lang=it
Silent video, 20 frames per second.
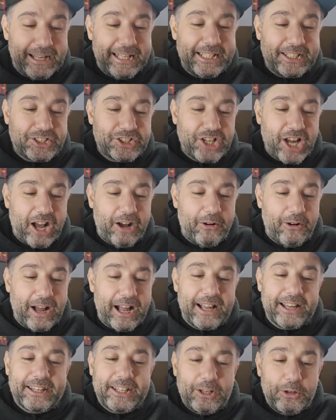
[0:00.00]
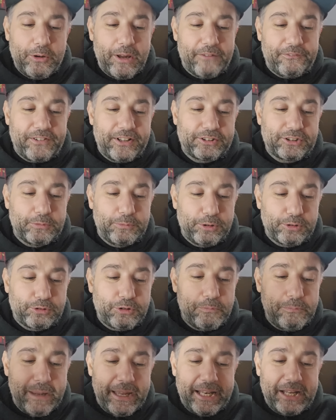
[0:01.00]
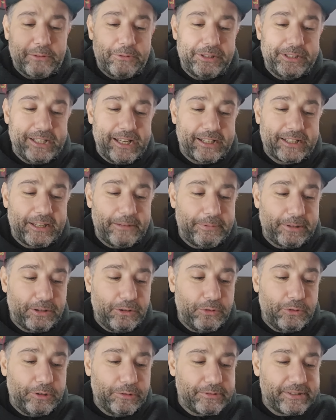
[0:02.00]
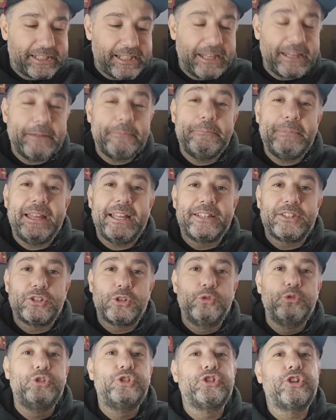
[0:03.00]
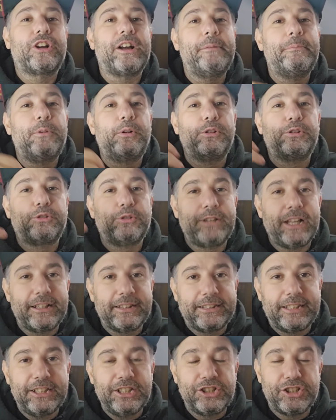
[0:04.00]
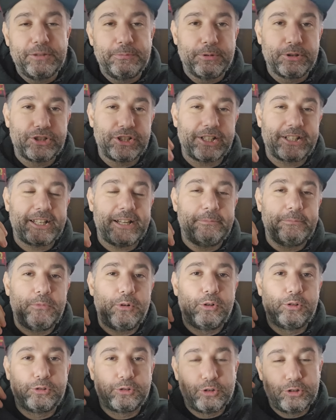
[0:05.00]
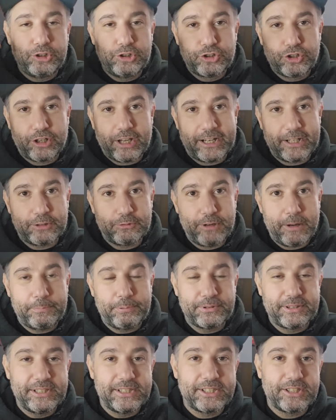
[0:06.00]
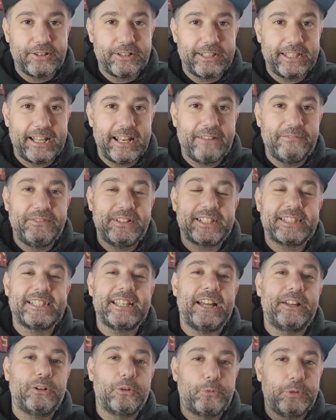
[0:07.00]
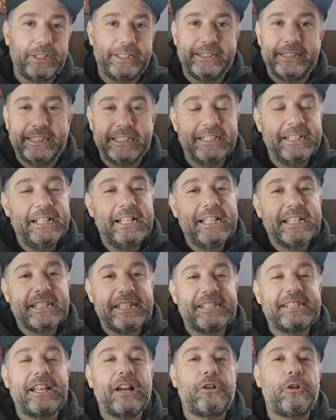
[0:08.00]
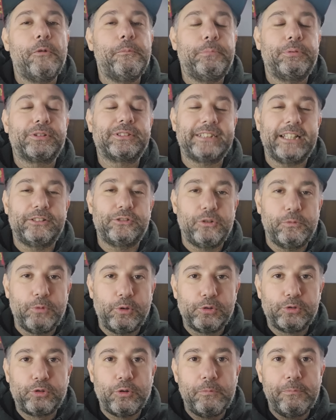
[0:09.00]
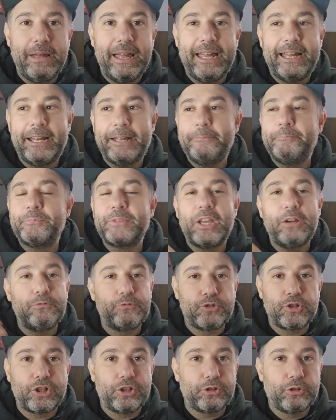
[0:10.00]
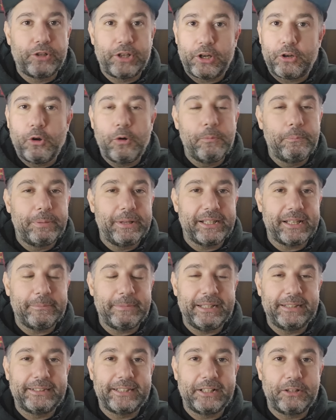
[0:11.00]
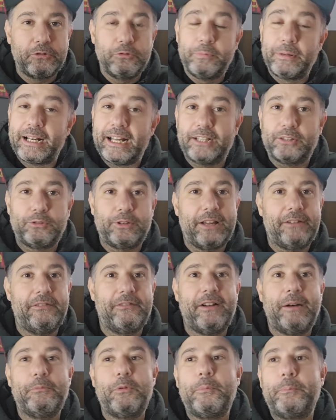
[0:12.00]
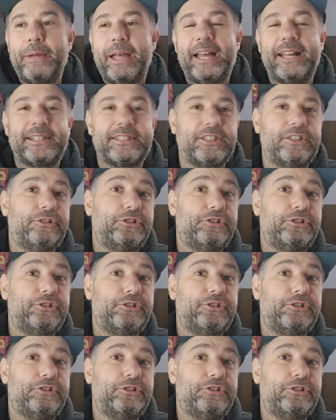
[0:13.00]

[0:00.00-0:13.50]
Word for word: Malik Ciao, anche lui ha fatto molto bene, quindi anche per lui un 6,5. Lui gioca molto d'anticipo, cerca molto di giocare sulla posizione dell'avversario, quindi si sta comportando molto bene. È un giocatore completamente recuperato, l'avevamo perso.